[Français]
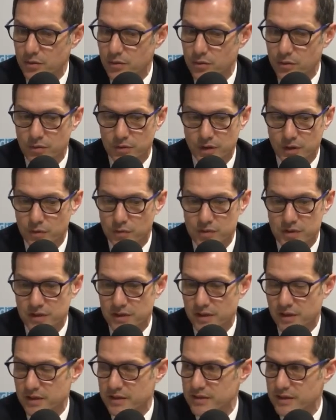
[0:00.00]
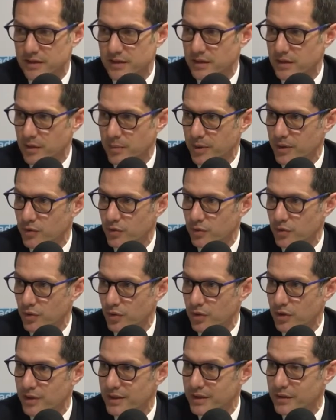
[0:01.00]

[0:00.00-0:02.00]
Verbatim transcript: Euh, on a considéré que ce n'était pas notre rôle.